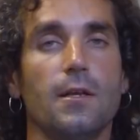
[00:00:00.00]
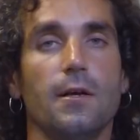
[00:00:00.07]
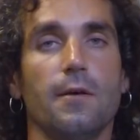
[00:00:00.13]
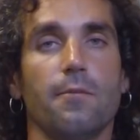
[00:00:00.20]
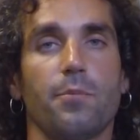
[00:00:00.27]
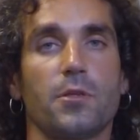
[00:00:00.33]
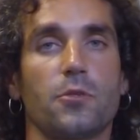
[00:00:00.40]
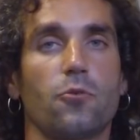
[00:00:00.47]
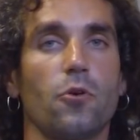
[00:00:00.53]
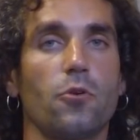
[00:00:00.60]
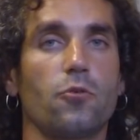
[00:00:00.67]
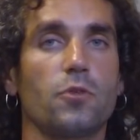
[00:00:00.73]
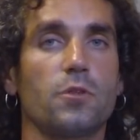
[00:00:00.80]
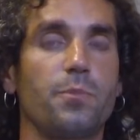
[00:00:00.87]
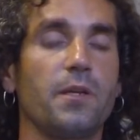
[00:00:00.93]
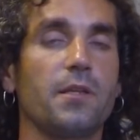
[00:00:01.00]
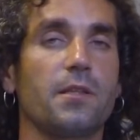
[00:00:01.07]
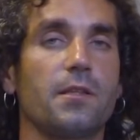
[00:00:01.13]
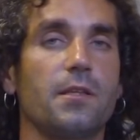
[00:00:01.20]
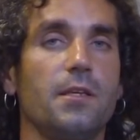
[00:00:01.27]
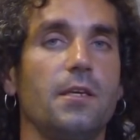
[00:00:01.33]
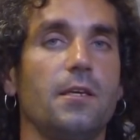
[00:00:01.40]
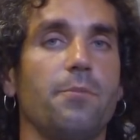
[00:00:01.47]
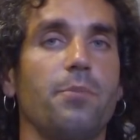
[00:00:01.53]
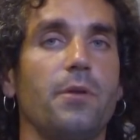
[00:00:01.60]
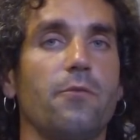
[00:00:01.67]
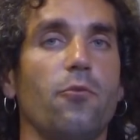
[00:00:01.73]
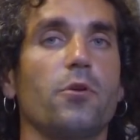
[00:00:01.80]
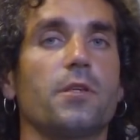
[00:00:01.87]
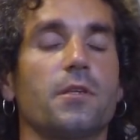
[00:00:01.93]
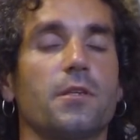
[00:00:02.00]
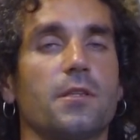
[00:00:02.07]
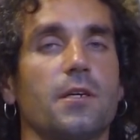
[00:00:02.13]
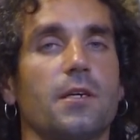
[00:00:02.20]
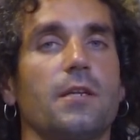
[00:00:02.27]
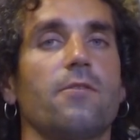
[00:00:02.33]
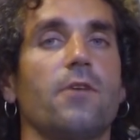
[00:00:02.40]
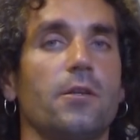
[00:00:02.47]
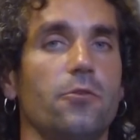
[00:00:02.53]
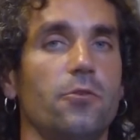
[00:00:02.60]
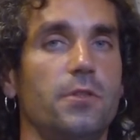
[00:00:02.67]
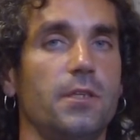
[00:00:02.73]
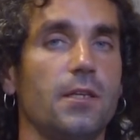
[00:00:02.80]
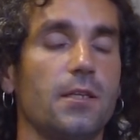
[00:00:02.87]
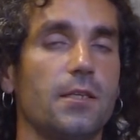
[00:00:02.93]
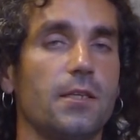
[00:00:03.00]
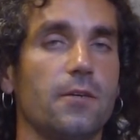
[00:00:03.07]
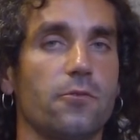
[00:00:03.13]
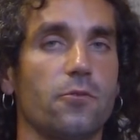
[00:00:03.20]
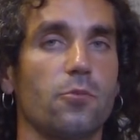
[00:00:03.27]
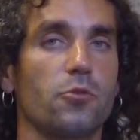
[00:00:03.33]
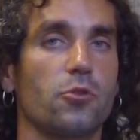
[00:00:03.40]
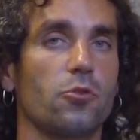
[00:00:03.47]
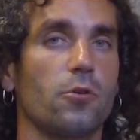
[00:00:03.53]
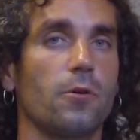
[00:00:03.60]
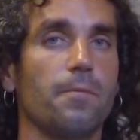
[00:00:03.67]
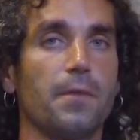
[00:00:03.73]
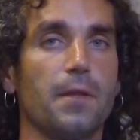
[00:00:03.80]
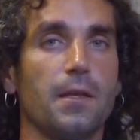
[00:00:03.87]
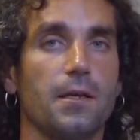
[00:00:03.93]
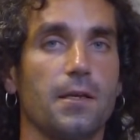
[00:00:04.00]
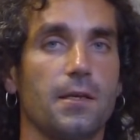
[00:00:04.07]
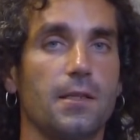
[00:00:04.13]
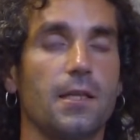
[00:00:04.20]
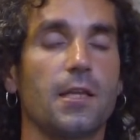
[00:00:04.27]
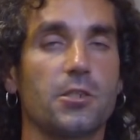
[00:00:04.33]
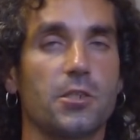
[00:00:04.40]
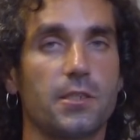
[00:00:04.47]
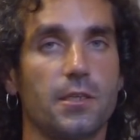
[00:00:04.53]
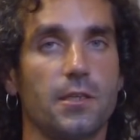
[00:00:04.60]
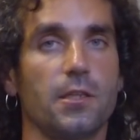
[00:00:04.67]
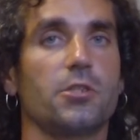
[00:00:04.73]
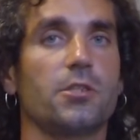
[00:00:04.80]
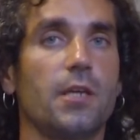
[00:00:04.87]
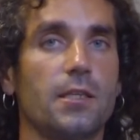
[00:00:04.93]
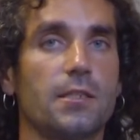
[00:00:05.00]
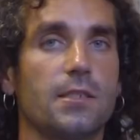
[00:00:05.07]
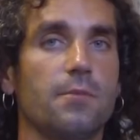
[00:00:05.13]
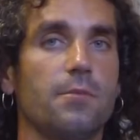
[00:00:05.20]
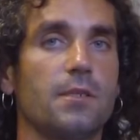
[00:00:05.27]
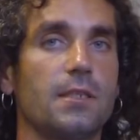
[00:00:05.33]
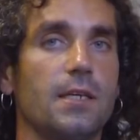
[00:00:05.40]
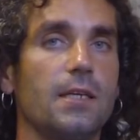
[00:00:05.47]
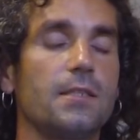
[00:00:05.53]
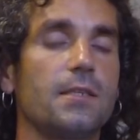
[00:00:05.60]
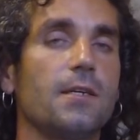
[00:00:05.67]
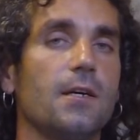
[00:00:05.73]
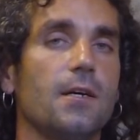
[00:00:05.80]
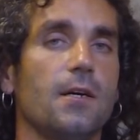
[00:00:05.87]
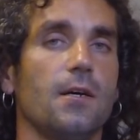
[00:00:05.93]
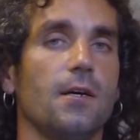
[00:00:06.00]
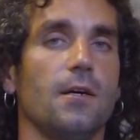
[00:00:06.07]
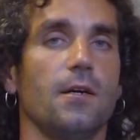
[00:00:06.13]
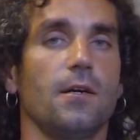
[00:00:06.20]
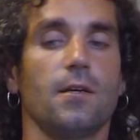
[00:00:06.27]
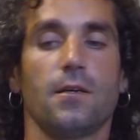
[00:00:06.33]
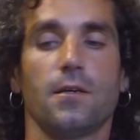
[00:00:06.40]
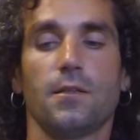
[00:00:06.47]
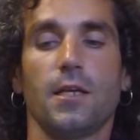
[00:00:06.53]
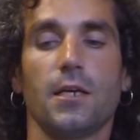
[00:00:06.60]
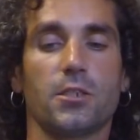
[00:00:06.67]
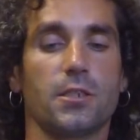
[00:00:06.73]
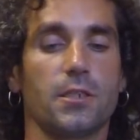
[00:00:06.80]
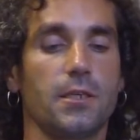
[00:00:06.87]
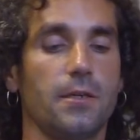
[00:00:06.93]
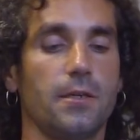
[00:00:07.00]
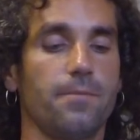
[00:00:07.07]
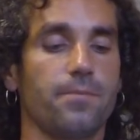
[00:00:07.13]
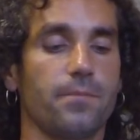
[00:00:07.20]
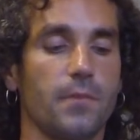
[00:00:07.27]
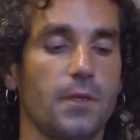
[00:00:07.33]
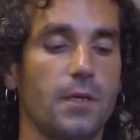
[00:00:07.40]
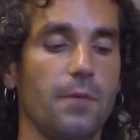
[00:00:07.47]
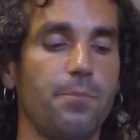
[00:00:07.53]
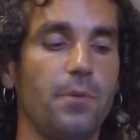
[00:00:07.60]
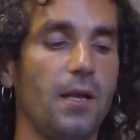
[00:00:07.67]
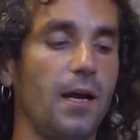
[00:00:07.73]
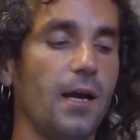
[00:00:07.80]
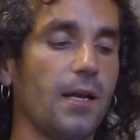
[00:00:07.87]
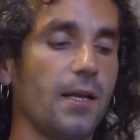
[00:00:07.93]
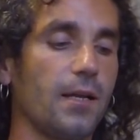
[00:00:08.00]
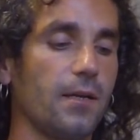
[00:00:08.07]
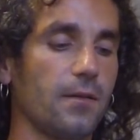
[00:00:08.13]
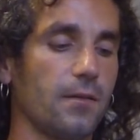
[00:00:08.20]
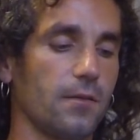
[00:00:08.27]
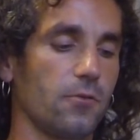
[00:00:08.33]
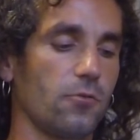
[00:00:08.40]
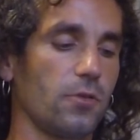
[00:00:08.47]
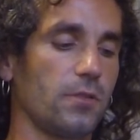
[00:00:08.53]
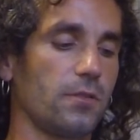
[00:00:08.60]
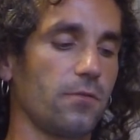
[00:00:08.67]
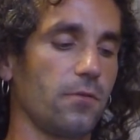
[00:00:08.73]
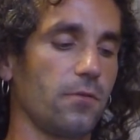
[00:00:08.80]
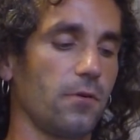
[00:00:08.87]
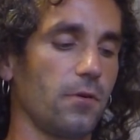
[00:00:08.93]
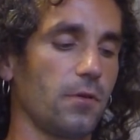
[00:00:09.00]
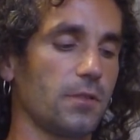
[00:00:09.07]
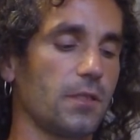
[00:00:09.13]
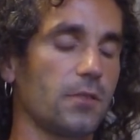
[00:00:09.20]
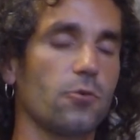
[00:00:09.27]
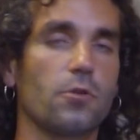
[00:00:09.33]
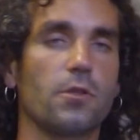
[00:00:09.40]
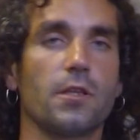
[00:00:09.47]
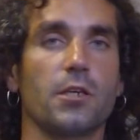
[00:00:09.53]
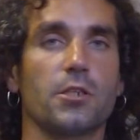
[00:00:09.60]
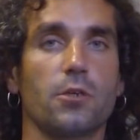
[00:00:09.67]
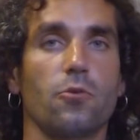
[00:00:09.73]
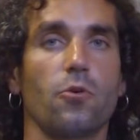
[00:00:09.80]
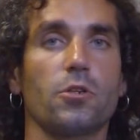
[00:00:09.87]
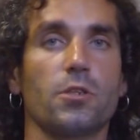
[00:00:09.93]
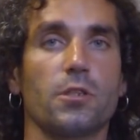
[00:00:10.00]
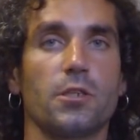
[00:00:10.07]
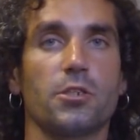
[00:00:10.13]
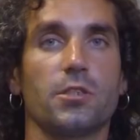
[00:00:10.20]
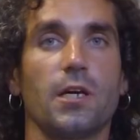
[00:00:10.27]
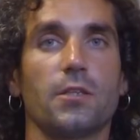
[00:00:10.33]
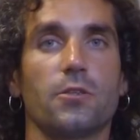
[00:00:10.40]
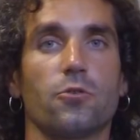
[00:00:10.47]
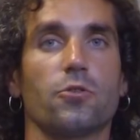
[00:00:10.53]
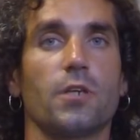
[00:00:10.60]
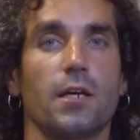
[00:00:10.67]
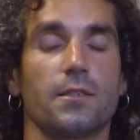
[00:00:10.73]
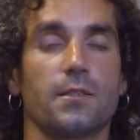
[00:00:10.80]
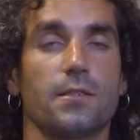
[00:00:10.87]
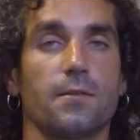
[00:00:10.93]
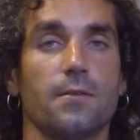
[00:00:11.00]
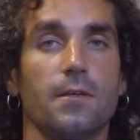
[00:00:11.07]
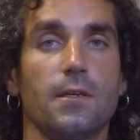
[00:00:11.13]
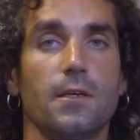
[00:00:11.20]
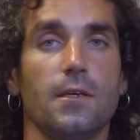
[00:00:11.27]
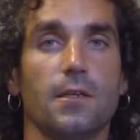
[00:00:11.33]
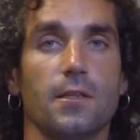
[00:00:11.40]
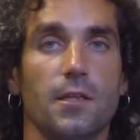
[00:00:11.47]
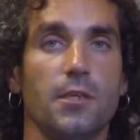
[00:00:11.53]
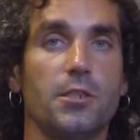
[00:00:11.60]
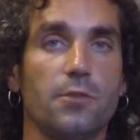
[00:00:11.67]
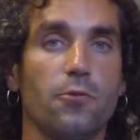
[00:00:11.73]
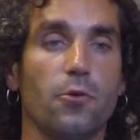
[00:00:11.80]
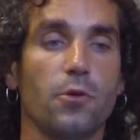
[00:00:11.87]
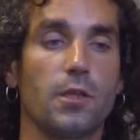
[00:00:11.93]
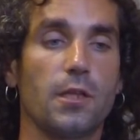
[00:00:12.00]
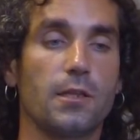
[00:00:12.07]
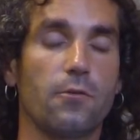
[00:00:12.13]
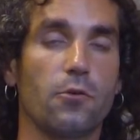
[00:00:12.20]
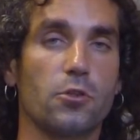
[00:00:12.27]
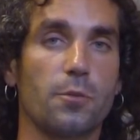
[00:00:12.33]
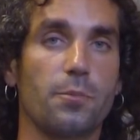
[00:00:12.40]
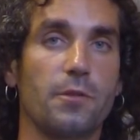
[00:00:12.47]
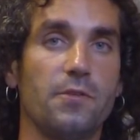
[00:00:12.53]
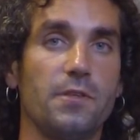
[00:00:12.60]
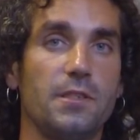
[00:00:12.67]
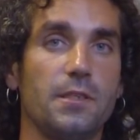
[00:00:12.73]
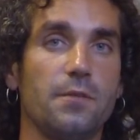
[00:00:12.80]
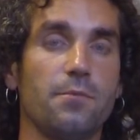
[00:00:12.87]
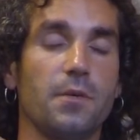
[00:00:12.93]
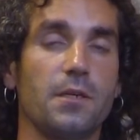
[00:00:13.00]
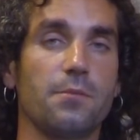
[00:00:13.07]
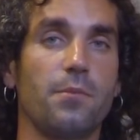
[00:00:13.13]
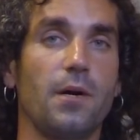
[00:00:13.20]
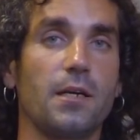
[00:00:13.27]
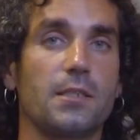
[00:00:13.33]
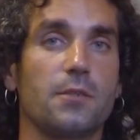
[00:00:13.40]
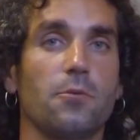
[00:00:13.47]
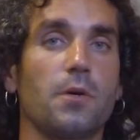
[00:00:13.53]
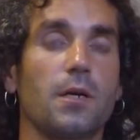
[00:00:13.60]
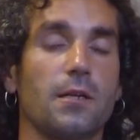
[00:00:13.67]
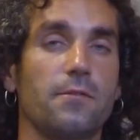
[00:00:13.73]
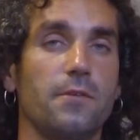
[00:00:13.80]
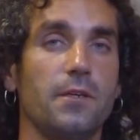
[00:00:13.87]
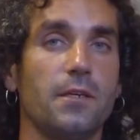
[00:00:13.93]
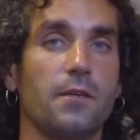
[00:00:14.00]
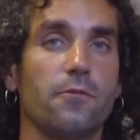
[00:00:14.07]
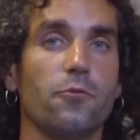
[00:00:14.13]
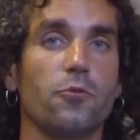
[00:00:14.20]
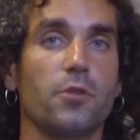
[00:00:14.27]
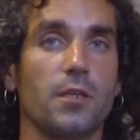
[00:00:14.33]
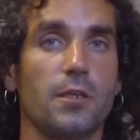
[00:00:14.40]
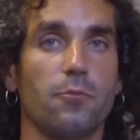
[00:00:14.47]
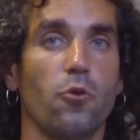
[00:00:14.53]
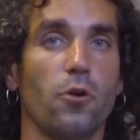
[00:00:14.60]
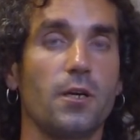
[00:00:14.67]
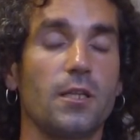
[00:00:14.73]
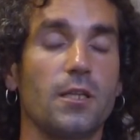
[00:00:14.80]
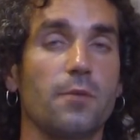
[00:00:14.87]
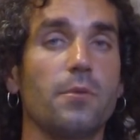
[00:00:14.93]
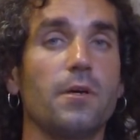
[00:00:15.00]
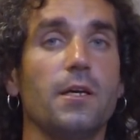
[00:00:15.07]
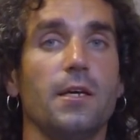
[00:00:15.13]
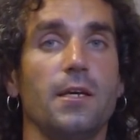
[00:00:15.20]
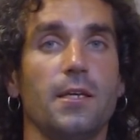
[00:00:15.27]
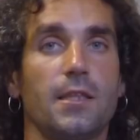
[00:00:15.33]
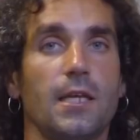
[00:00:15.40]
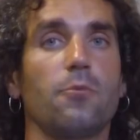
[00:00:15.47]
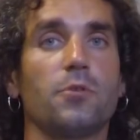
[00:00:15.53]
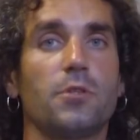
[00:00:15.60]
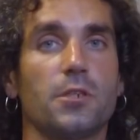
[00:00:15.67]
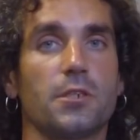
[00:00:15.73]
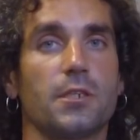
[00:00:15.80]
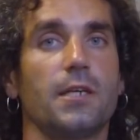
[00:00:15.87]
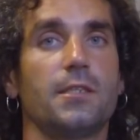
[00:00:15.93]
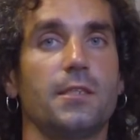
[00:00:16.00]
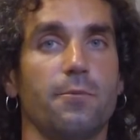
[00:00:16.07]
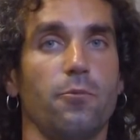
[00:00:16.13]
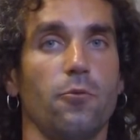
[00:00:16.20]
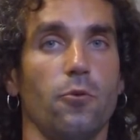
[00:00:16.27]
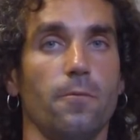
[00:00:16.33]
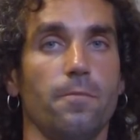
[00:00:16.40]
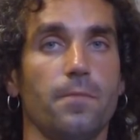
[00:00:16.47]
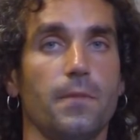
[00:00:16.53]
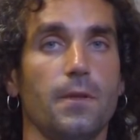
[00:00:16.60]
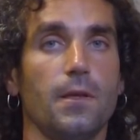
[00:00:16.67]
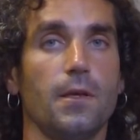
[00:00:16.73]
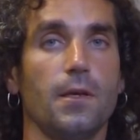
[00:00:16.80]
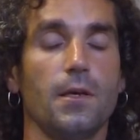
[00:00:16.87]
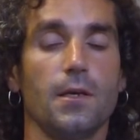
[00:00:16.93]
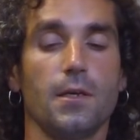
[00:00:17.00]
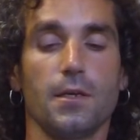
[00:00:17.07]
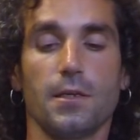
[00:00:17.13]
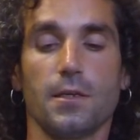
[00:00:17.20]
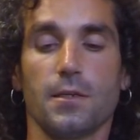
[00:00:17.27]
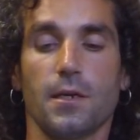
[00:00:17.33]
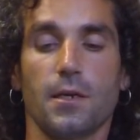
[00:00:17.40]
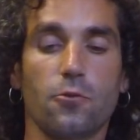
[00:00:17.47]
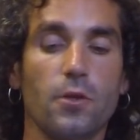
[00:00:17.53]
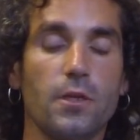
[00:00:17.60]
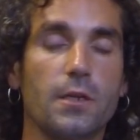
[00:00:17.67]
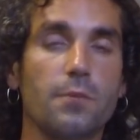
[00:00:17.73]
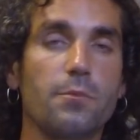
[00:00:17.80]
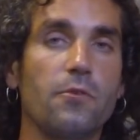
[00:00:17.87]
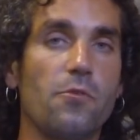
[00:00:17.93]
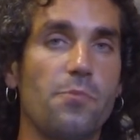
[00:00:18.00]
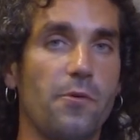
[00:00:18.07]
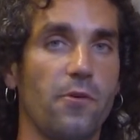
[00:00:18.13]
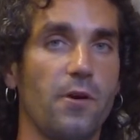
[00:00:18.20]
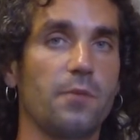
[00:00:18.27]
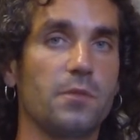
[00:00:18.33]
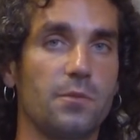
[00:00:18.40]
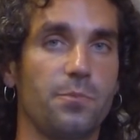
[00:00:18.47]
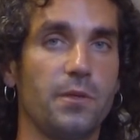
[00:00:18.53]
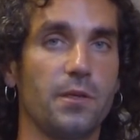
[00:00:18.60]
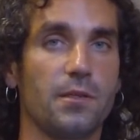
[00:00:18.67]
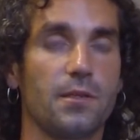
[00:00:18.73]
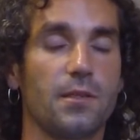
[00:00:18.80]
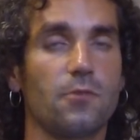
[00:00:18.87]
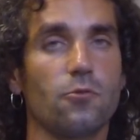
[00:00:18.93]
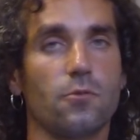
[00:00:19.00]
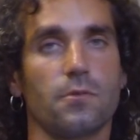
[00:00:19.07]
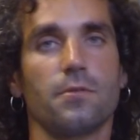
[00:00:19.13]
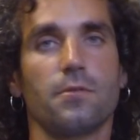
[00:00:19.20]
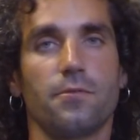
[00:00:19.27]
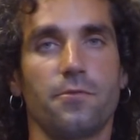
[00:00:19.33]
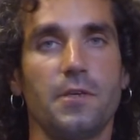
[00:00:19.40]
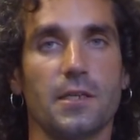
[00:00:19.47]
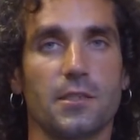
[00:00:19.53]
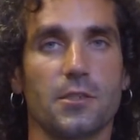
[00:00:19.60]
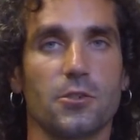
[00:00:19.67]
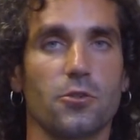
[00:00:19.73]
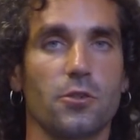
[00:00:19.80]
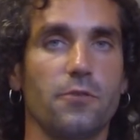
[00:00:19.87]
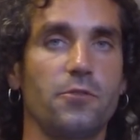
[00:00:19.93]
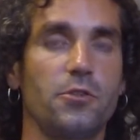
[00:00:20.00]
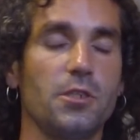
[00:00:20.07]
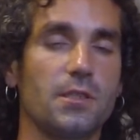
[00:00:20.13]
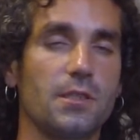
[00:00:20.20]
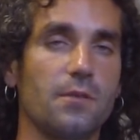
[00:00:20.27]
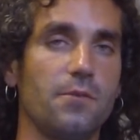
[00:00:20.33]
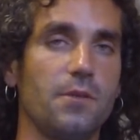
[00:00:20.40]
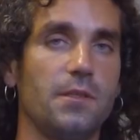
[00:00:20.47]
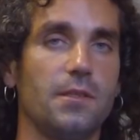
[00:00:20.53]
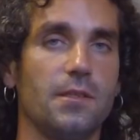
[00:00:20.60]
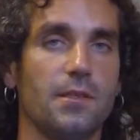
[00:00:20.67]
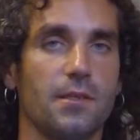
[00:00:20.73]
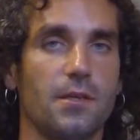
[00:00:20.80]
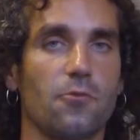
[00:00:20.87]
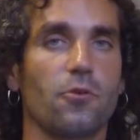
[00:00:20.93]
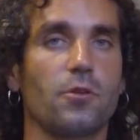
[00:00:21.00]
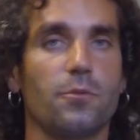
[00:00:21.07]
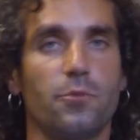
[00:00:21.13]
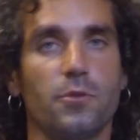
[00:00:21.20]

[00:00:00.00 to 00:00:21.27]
Поскольку спирт не приводит к нагреванию тела, дело в том, что когда наше тело начинает замерзать, Э, наши капилляры, э, то есть сосуды нашей кожи начинают сужаться. Для чего? Для того, чтобы отвести максимум крови к внутренним органам и там удержать тепло. Как только мы выпиваем спирт, ну, ясно, что не в чистом виде, какой-нибудь